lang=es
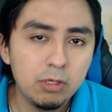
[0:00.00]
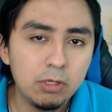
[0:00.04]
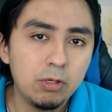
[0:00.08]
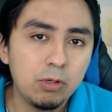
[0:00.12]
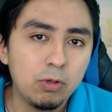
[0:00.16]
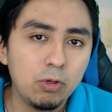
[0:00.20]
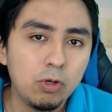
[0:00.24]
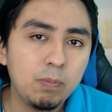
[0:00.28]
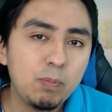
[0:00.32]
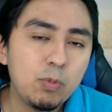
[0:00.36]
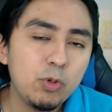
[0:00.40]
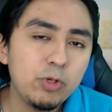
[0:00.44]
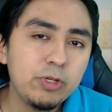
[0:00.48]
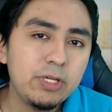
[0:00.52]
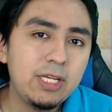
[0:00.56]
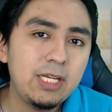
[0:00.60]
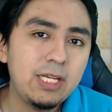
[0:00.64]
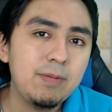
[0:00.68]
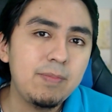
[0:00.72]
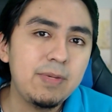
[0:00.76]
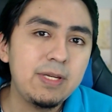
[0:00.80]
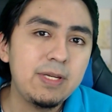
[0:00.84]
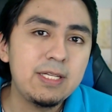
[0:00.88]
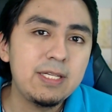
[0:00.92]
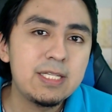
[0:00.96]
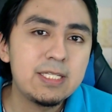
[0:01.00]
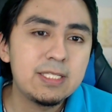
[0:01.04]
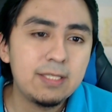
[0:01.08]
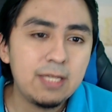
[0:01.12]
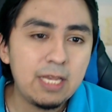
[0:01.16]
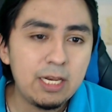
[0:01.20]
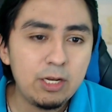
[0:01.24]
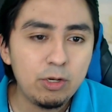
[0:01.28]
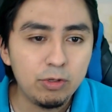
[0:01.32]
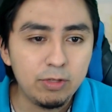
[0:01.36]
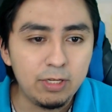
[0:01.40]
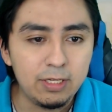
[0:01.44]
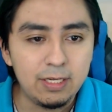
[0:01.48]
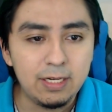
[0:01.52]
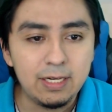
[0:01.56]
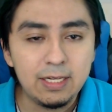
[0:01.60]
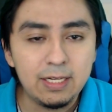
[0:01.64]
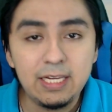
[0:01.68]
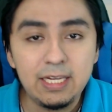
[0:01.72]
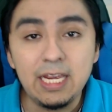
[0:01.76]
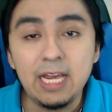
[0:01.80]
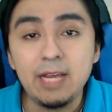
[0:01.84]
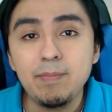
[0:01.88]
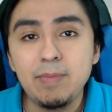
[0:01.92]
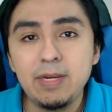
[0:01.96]
Lo pone el Ministerio de
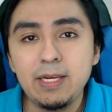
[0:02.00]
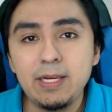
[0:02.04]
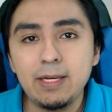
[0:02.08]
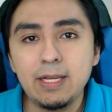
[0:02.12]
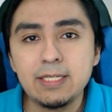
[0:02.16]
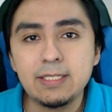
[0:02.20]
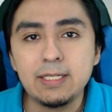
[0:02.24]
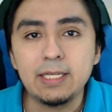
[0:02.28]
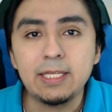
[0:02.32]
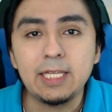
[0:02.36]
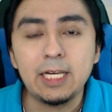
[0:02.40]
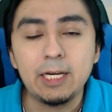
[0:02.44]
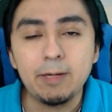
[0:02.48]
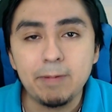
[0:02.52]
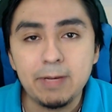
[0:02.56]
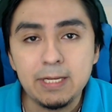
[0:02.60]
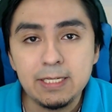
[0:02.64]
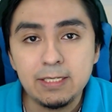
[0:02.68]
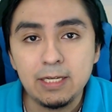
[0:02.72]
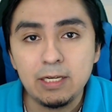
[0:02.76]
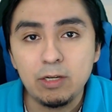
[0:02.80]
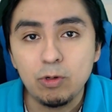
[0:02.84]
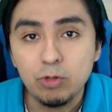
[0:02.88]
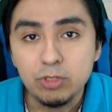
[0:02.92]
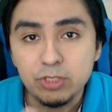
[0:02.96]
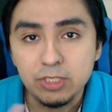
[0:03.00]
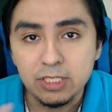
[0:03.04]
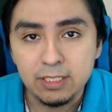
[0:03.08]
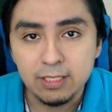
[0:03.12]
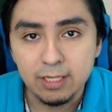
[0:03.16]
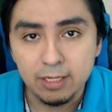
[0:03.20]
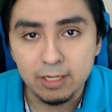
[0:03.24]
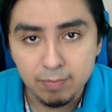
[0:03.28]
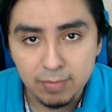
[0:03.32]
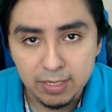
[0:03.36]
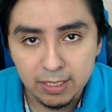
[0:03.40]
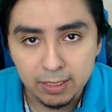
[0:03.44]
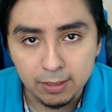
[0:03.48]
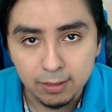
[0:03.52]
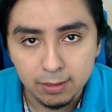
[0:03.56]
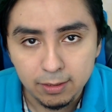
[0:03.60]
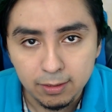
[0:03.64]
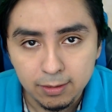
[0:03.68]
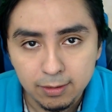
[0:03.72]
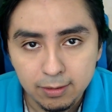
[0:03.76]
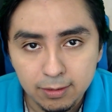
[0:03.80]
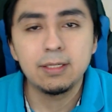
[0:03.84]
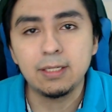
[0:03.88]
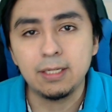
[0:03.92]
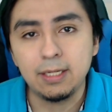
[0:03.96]
Energía y Minas a través de los INERMIN,
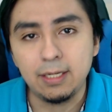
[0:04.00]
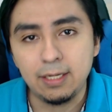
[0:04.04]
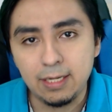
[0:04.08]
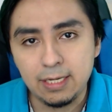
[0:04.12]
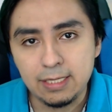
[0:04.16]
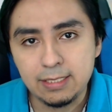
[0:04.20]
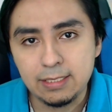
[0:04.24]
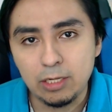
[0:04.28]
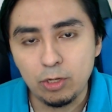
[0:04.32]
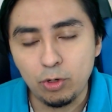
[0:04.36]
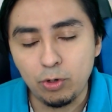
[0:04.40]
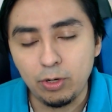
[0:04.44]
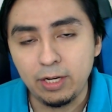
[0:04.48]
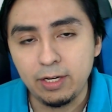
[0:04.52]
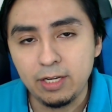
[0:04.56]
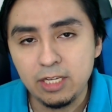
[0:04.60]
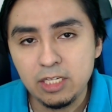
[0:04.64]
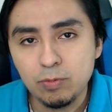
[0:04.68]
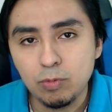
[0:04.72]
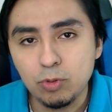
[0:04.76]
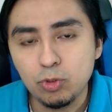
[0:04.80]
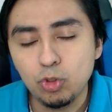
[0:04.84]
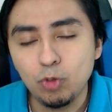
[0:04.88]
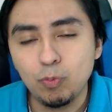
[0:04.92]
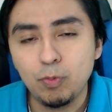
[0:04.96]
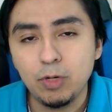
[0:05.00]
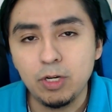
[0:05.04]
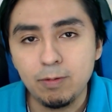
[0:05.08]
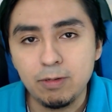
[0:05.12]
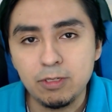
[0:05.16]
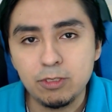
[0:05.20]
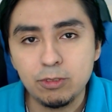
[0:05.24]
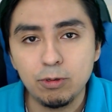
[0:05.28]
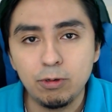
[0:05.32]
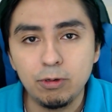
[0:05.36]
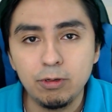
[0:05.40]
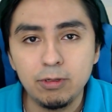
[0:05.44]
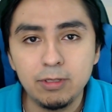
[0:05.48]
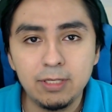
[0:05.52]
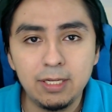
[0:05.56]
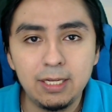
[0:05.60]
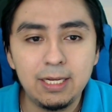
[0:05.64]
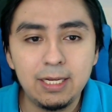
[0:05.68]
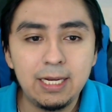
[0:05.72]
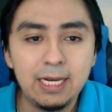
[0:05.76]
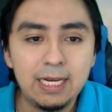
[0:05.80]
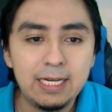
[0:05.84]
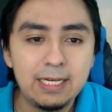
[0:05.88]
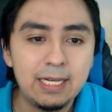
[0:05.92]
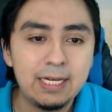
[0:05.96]
que es el organismo supervisor de
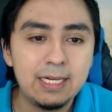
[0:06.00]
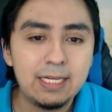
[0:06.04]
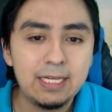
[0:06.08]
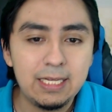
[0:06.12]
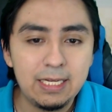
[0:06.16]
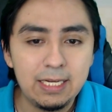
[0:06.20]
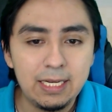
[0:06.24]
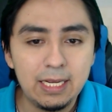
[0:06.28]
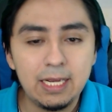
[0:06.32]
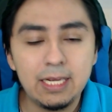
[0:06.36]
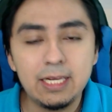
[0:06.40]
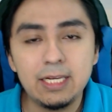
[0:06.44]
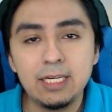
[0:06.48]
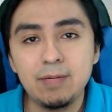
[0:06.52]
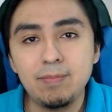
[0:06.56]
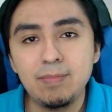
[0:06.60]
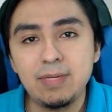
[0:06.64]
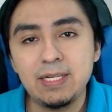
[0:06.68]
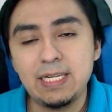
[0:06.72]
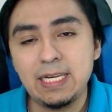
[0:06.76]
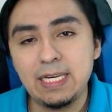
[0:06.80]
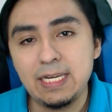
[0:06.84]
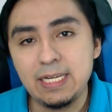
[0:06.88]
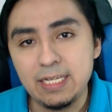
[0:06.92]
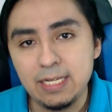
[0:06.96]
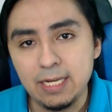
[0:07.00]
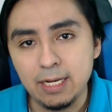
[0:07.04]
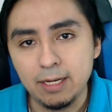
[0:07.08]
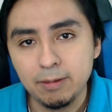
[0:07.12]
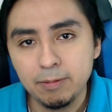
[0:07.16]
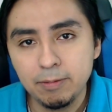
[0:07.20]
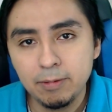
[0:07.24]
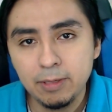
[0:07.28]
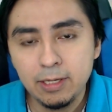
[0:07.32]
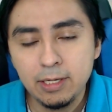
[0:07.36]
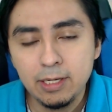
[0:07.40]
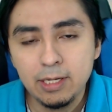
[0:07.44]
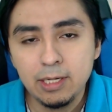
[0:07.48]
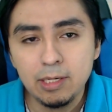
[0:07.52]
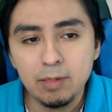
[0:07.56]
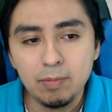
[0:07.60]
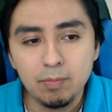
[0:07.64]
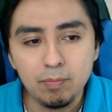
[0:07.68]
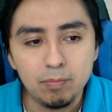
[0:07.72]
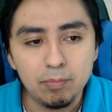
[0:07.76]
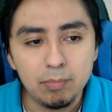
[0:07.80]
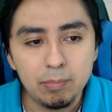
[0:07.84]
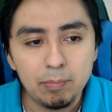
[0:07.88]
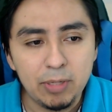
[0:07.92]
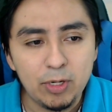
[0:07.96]
energía y minería.
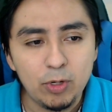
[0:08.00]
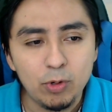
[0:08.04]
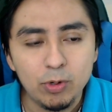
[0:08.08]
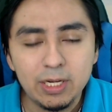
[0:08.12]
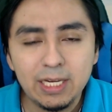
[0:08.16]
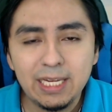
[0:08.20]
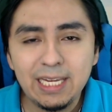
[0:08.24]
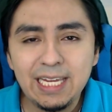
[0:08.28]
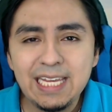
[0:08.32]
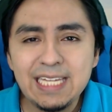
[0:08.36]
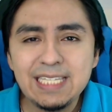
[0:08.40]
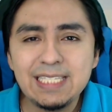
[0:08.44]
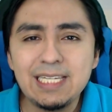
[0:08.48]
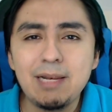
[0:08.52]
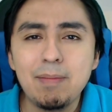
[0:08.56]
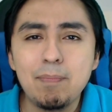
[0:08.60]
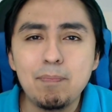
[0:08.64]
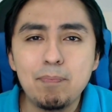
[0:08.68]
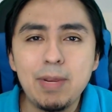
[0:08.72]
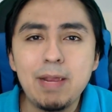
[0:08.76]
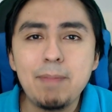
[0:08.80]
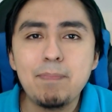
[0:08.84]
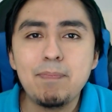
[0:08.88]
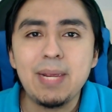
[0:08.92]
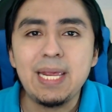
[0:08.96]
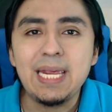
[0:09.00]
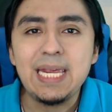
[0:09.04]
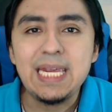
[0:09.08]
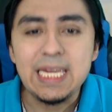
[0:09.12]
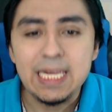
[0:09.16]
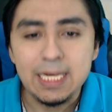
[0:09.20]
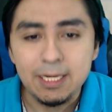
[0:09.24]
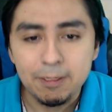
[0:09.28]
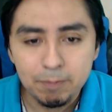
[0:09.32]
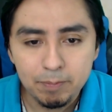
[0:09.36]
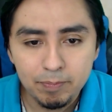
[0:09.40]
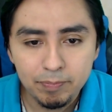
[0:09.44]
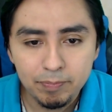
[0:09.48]
Pero ¿qué es el PPI?